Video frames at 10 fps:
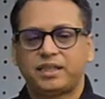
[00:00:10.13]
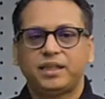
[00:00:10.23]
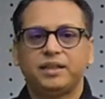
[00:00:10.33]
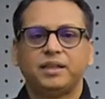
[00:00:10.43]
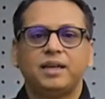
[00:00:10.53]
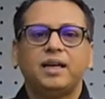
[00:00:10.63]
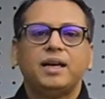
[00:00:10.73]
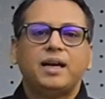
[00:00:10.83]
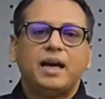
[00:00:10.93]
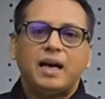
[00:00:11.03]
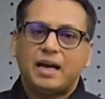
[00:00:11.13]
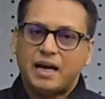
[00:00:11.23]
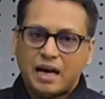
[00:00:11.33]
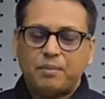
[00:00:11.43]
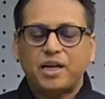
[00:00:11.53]
আসছে
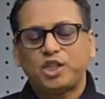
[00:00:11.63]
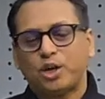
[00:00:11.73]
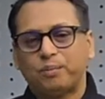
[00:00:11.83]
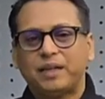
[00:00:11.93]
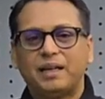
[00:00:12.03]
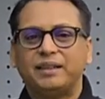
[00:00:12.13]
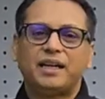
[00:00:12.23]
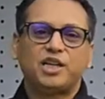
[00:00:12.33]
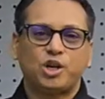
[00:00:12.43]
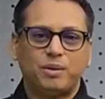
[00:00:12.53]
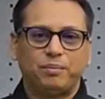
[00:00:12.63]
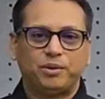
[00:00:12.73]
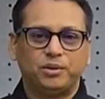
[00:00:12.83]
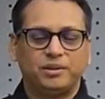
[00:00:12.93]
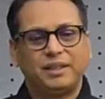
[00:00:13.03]
আমার সপ্তাহান্তেরা
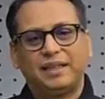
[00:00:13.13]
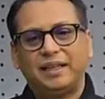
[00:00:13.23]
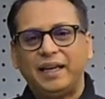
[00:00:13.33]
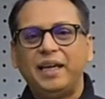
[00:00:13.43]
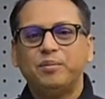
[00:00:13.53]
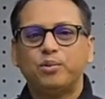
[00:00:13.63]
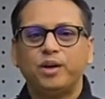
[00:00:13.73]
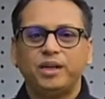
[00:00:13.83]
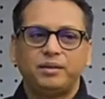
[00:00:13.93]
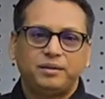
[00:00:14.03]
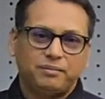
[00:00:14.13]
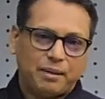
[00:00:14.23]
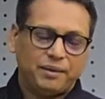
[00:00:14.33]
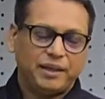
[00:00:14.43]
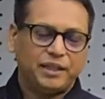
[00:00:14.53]
সমাপ্ত এই বইয়ের
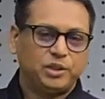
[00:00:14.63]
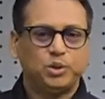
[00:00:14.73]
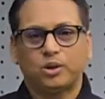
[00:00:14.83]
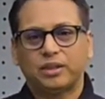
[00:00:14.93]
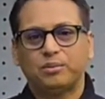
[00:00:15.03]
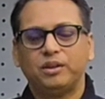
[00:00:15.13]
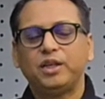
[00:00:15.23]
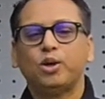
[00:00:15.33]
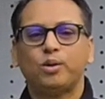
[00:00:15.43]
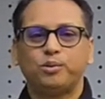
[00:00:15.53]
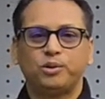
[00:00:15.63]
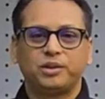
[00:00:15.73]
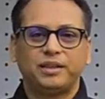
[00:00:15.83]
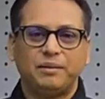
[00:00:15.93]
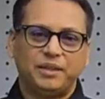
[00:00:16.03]
ব্যাপারে কিছু কথা বলতে গল্প
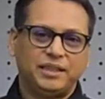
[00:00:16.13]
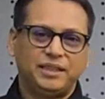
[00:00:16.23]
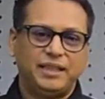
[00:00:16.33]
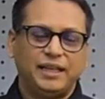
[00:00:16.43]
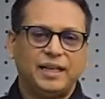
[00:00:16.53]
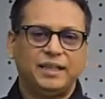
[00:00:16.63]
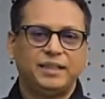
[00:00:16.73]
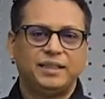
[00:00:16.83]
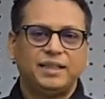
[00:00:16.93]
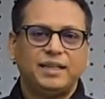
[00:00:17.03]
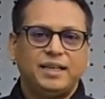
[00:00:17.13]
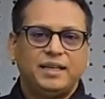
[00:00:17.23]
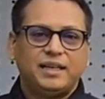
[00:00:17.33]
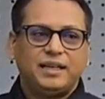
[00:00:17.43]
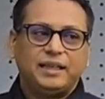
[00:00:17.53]
করতে আমি এসেছি এখানে
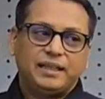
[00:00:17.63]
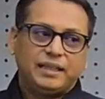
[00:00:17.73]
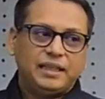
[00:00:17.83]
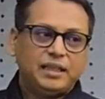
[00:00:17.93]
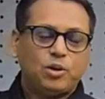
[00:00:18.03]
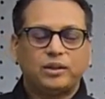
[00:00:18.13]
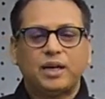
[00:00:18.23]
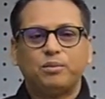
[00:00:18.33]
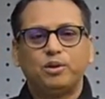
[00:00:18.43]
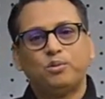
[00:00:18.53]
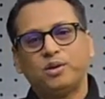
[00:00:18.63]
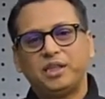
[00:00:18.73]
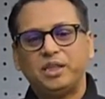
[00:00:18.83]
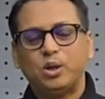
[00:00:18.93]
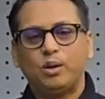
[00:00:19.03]
কি কথা বলবো
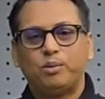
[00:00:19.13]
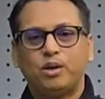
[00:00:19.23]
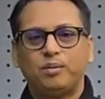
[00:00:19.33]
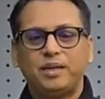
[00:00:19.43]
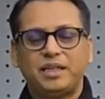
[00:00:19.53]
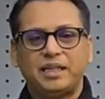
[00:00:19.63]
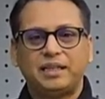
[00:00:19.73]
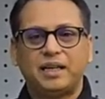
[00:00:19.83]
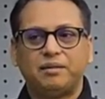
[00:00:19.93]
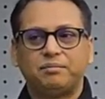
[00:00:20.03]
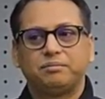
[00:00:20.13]
কি গল্প হবে সেটা